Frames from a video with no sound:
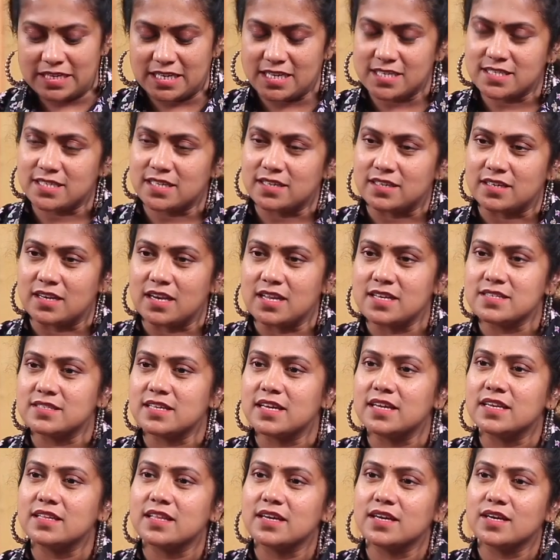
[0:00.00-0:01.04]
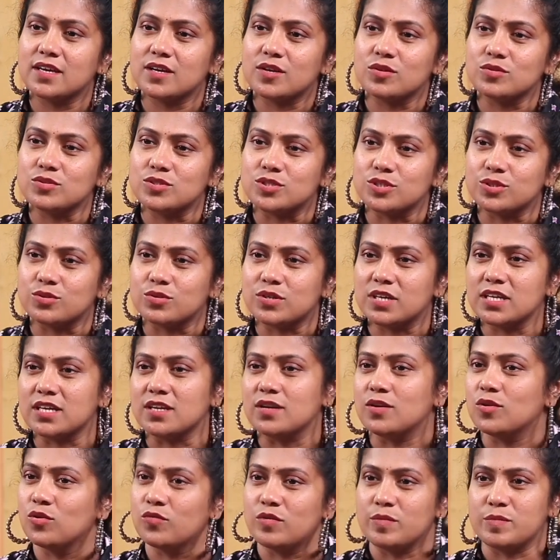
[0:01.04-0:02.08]
టీజర్ రిలీజ్ అయిన దగ్గర నుంచి కూడా
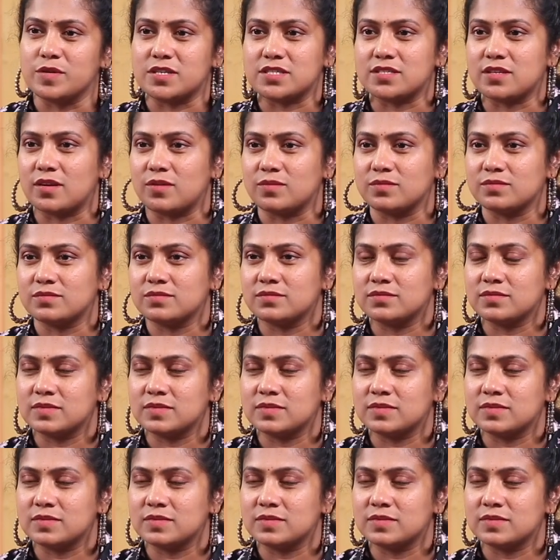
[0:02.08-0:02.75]
ఎన్నో విమర్శలు